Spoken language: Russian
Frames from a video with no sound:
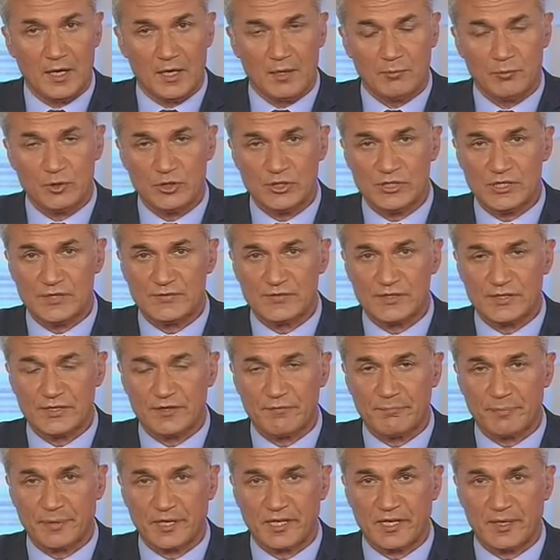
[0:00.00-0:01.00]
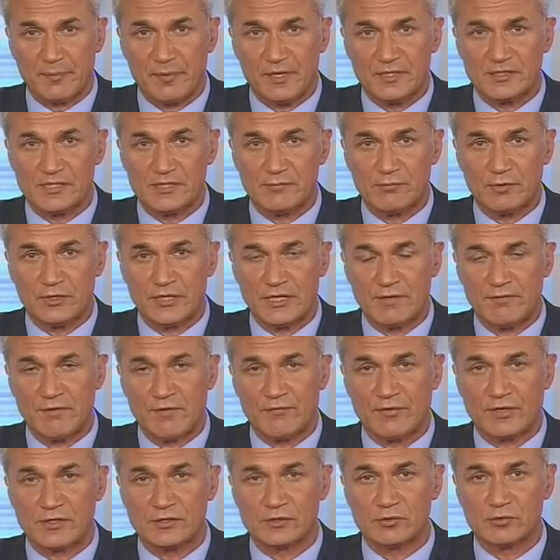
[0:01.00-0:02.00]
Мощный взрыв прогремел сегодня
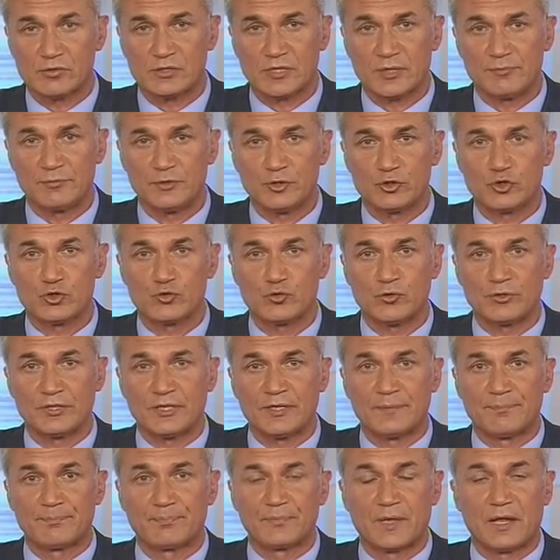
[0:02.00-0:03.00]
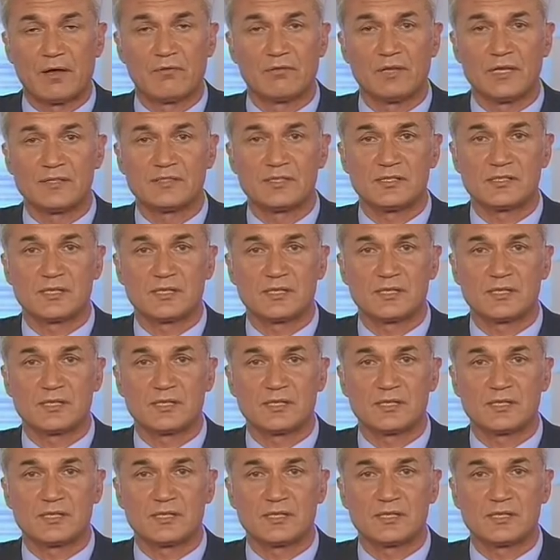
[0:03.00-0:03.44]
во французском Дижоне. Власти